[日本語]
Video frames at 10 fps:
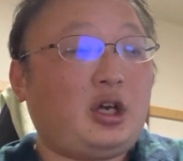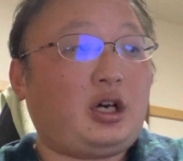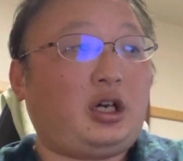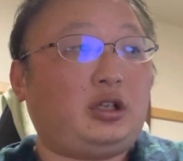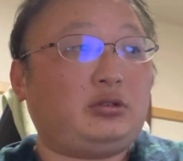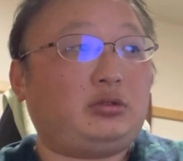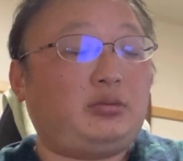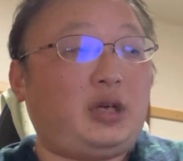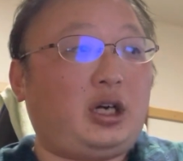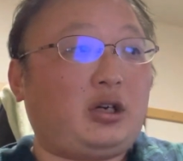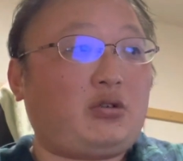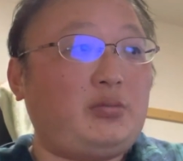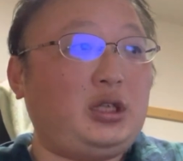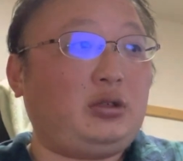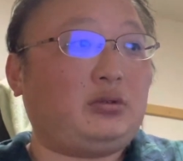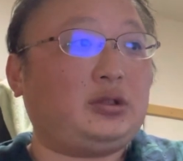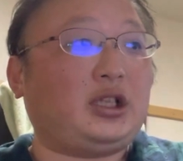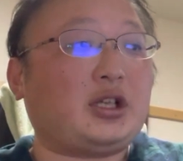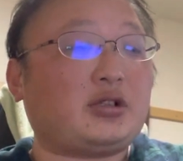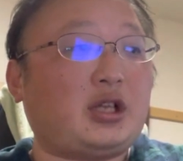あの、まあ、コメントで
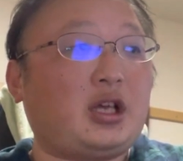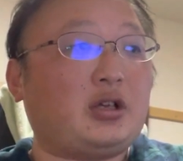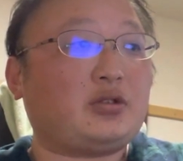ですね、